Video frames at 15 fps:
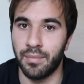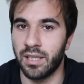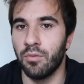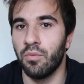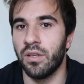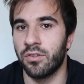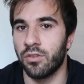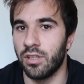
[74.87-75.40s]
Ma di
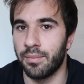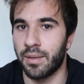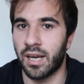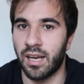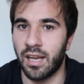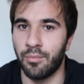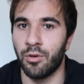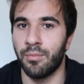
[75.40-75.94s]
questo ne
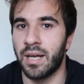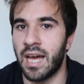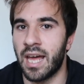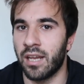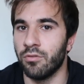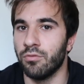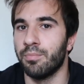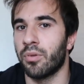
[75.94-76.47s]
parleremo
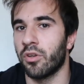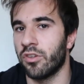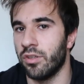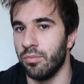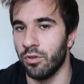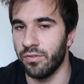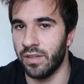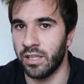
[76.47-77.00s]
magari in un
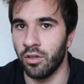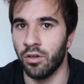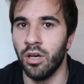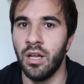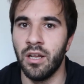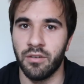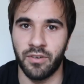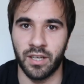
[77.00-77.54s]
prossimo video,
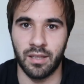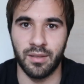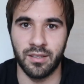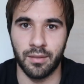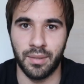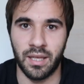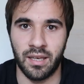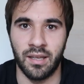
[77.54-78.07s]
fatemi
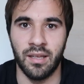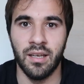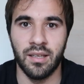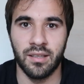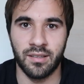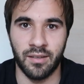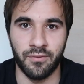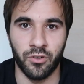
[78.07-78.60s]
sapere
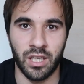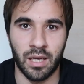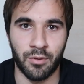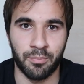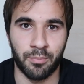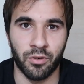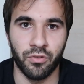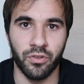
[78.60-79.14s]
se
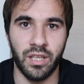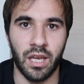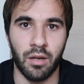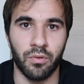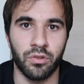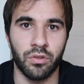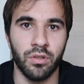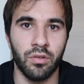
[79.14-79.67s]
vogliamo approfondire
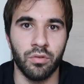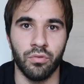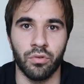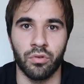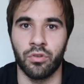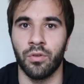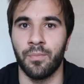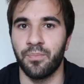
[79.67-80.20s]
questo
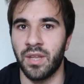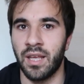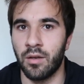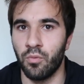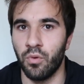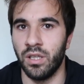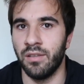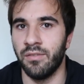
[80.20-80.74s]
discorso
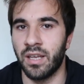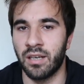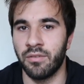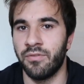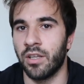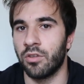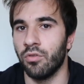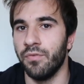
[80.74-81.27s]
e quindi verrà
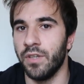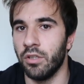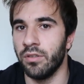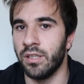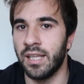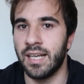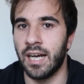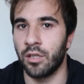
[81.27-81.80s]
fatto un video
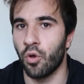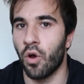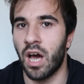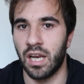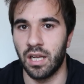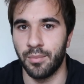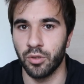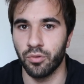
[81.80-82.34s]
dedicato
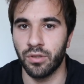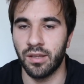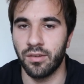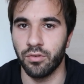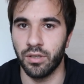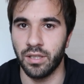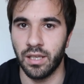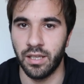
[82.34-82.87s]
alla
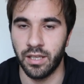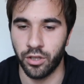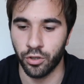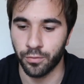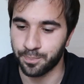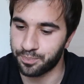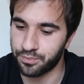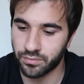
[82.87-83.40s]
manutenzione del
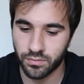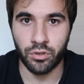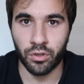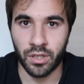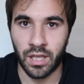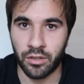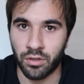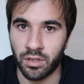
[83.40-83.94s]
legno.
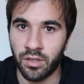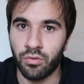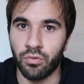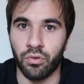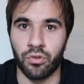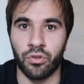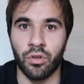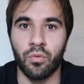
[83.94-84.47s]
Tornando al
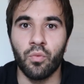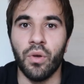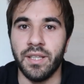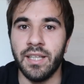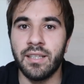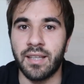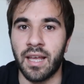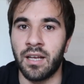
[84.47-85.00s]
discorso,
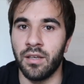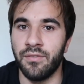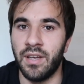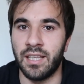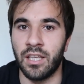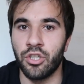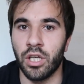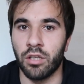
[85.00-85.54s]
quindi il TEC
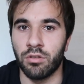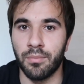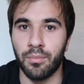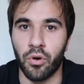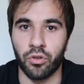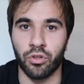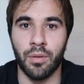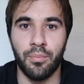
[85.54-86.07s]
viene scelto a
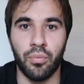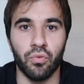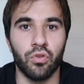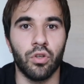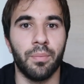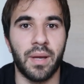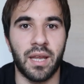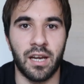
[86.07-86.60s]
bordo
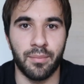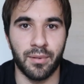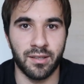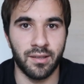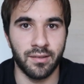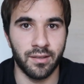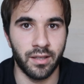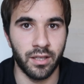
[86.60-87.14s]
appunto per la
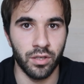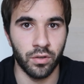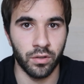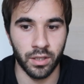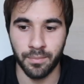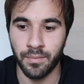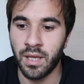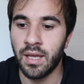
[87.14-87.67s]
presenza degli
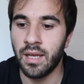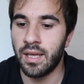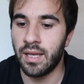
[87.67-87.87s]
oli.